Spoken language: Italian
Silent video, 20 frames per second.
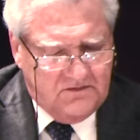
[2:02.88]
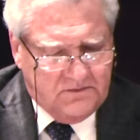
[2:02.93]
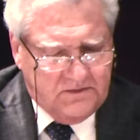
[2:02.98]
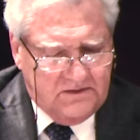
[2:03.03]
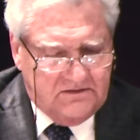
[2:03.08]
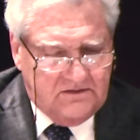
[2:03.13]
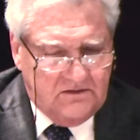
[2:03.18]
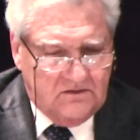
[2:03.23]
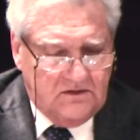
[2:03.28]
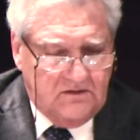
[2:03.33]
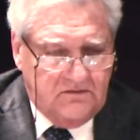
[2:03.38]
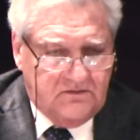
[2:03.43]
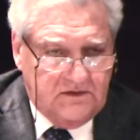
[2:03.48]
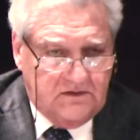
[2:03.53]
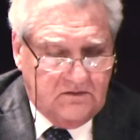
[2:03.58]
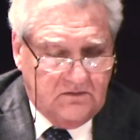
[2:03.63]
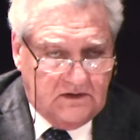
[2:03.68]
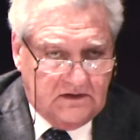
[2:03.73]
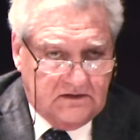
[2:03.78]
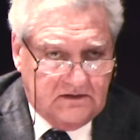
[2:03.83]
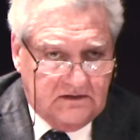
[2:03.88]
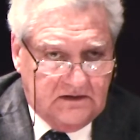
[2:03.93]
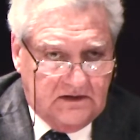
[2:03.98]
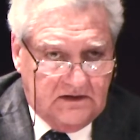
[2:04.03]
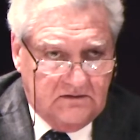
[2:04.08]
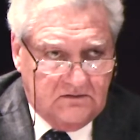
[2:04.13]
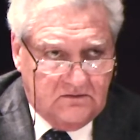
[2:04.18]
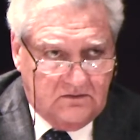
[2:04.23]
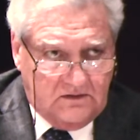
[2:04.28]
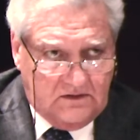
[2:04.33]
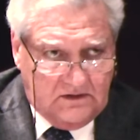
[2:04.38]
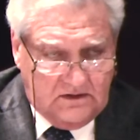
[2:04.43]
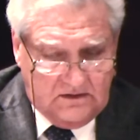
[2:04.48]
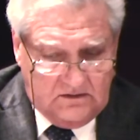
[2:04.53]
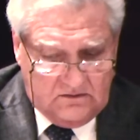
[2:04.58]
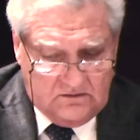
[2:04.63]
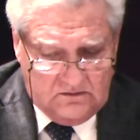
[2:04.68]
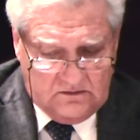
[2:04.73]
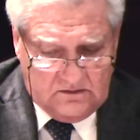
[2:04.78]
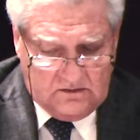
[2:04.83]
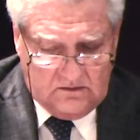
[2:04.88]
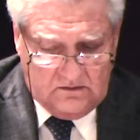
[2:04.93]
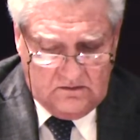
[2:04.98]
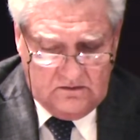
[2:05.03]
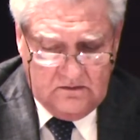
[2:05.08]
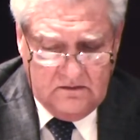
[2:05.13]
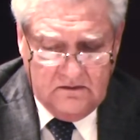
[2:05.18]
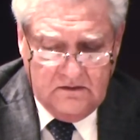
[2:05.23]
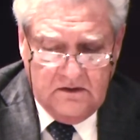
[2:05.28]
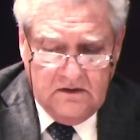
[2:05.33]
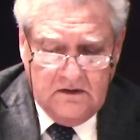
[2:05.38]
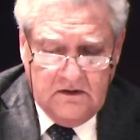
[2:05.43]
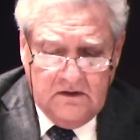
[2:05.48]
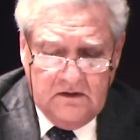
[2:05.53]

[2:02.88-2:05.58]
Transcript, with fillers: ispezione effettuate dalle autorità di controllo.